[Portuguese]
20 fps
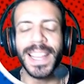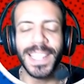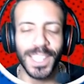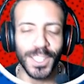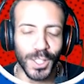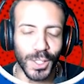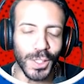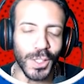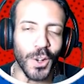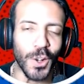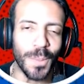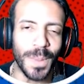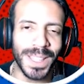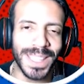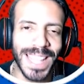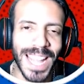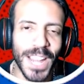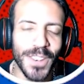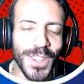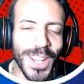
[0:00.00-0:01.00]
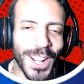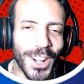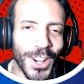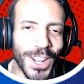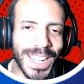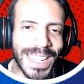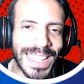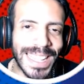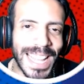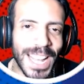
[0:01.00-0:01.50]
Deixe seu comentário e
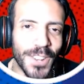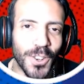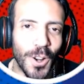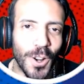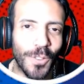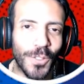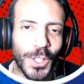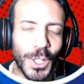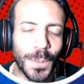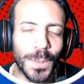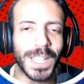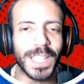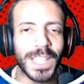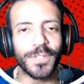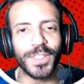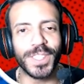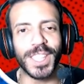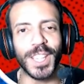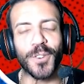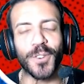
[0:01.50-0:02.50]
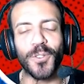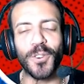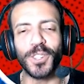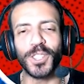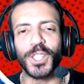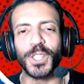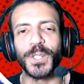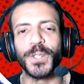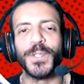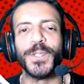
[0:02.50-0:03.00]
agora, claro, convido para que você
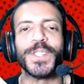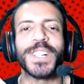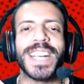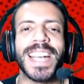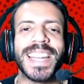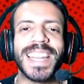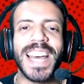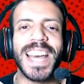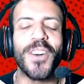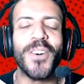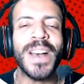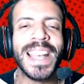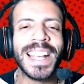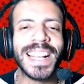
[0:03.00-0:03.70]
continue no canal